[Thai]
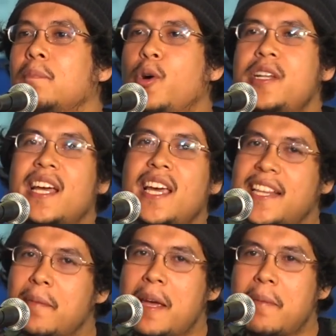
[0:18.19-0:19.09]
พูดอย่างนี้
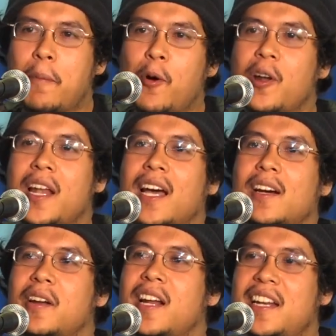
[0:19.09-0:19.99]
ทำไมไม่พูดล่ะ
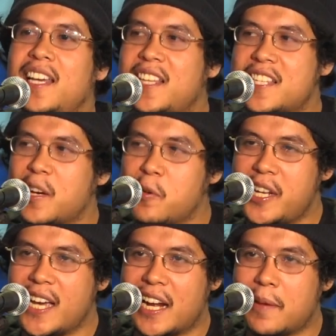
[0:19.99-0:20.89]
กรณีที่ซาอุ
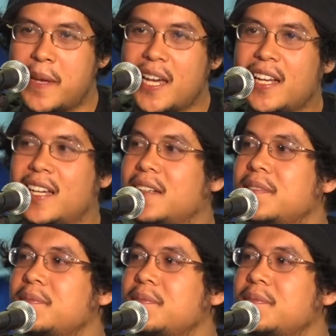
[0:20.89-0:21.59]
ดีอาระเบียเนี่ย